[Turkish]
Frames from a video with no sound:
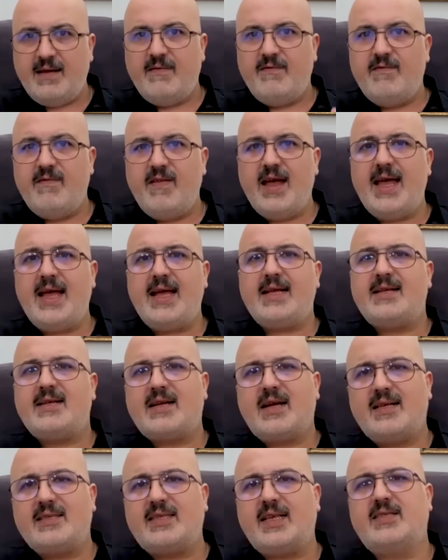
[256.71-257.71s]
ve
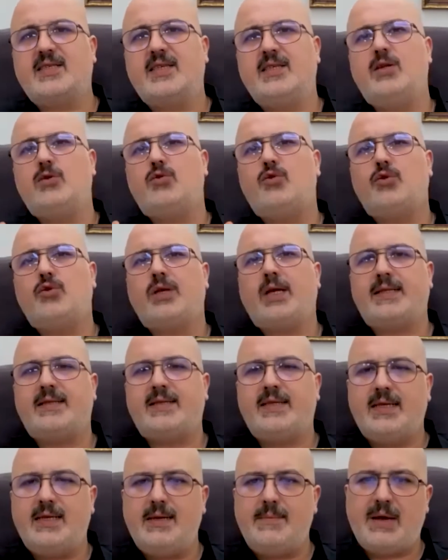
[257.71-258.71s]
kasasını
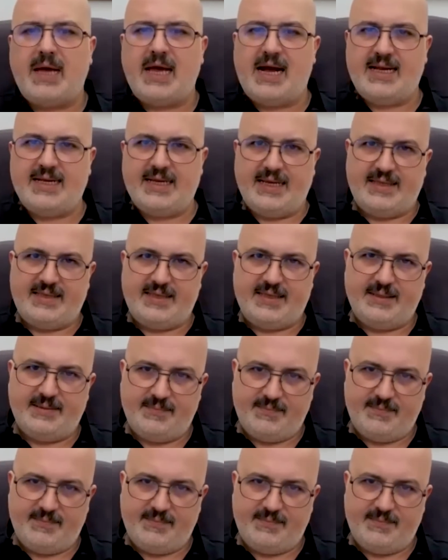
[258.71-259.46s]
tükettiğini beyan etti.